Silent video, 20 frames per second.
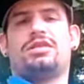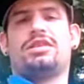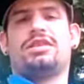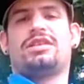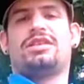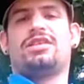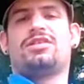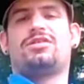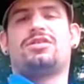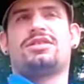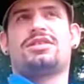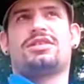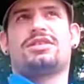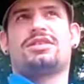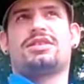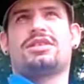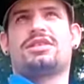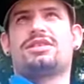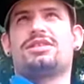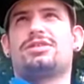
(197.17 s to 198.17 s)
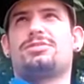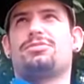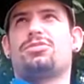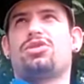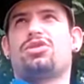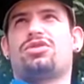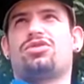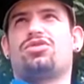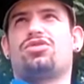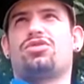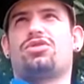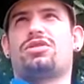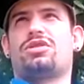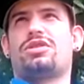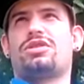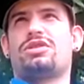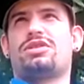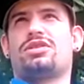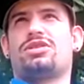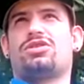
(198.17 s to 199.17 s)
Dlatego jest tak spory, że
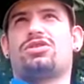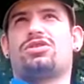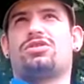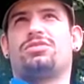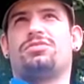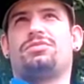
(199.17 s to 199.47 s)
to jest